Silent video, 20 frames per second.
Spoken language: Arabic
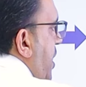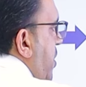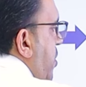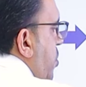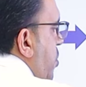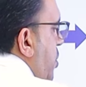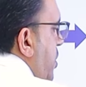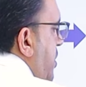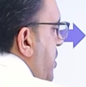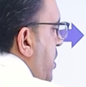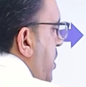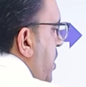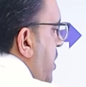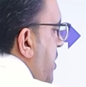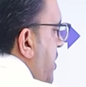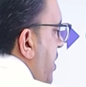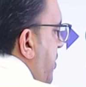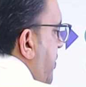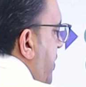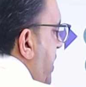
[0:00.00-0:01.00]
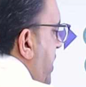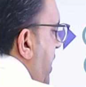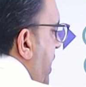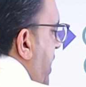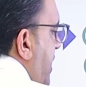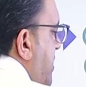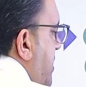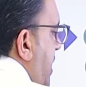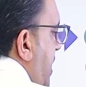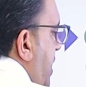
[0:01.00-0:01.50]
ار هون
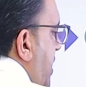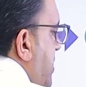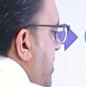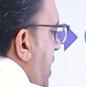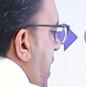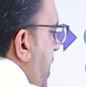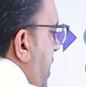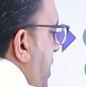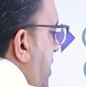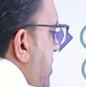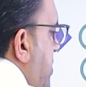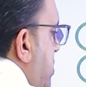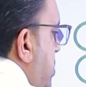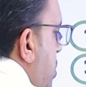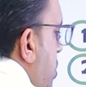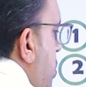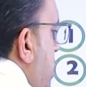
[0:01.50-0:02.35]
نفيناها صارت ارنت